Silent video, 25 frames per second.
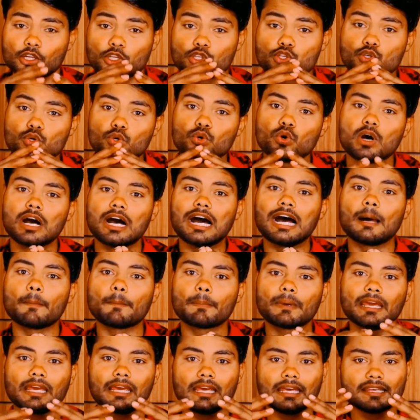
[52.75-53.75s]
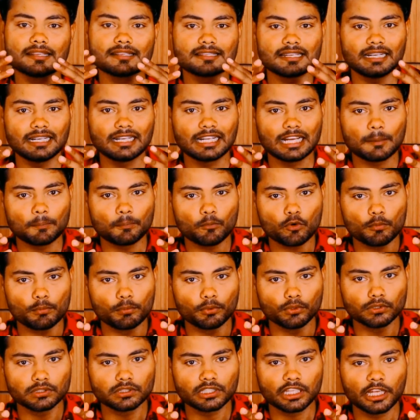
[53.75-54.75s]
जो आपके एजेंट आपको
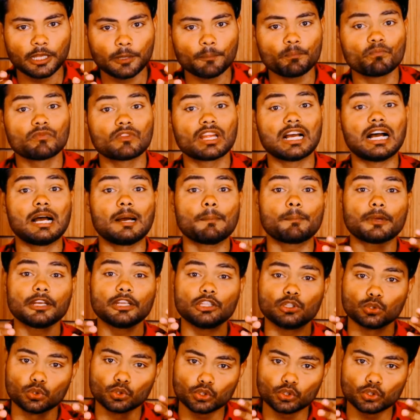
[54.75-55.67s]
बोलते हैं आपके